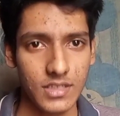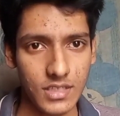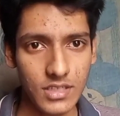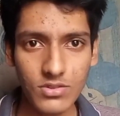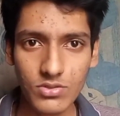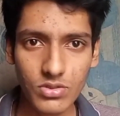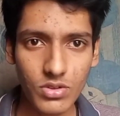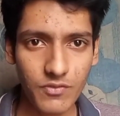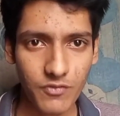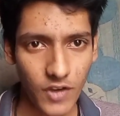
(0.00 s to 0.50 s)

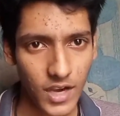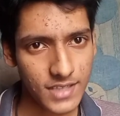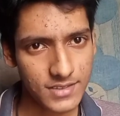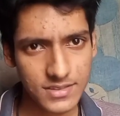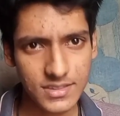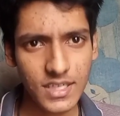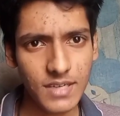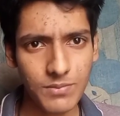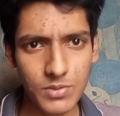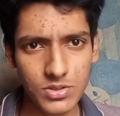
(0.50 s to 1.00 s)
কিন্তু
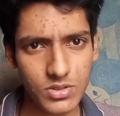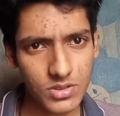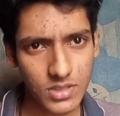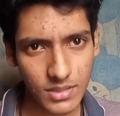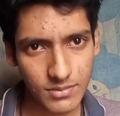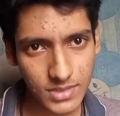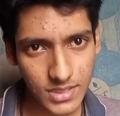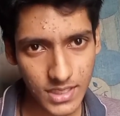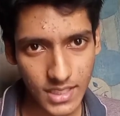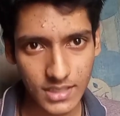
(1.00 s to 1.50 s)
ফার্স্ট যে
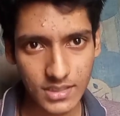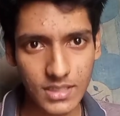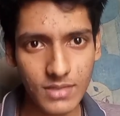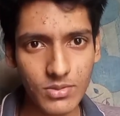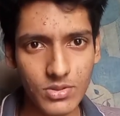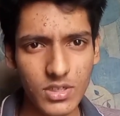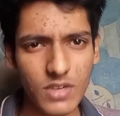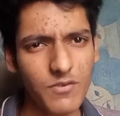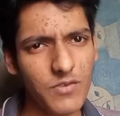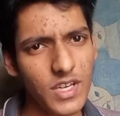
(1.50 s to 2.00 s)
এপিসোডটা আমি দেখতে
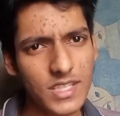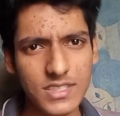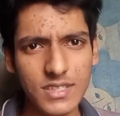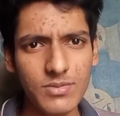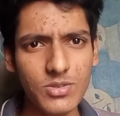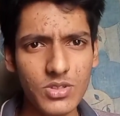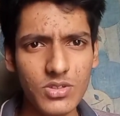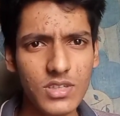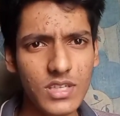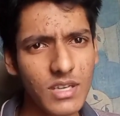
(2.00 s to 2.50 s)
বসলাম ফার্স্ট
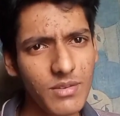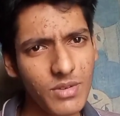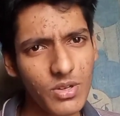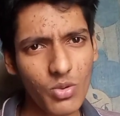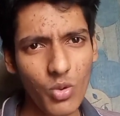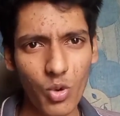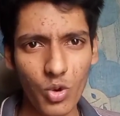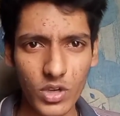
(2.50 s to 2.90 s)
এপিসোডটা আমার